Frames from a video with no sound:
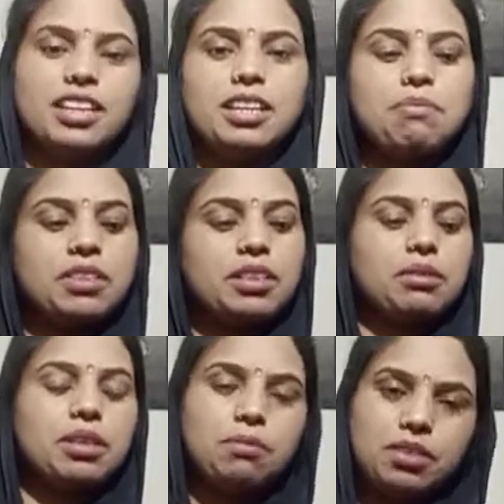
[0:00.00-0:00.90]
जलाना ही पड़ता
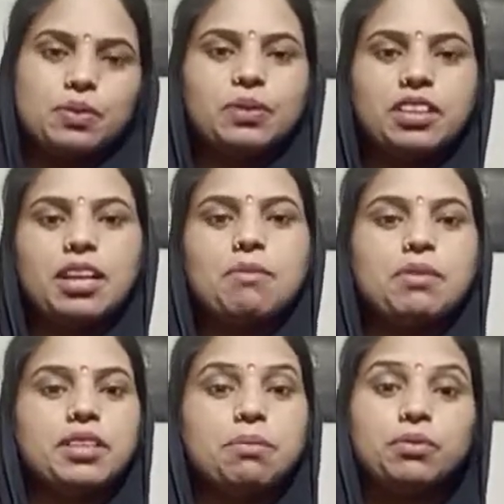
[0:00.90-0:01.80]
है उसको देना ही
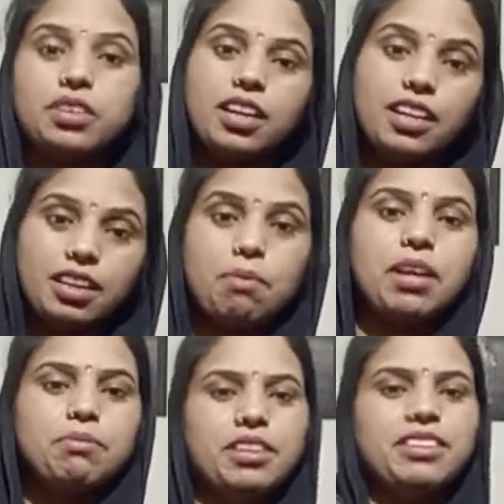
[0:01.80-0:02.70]
पड़ता है देने के
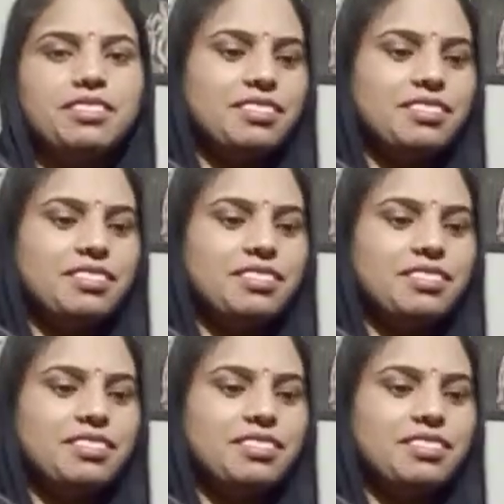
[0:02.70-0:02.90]
बाद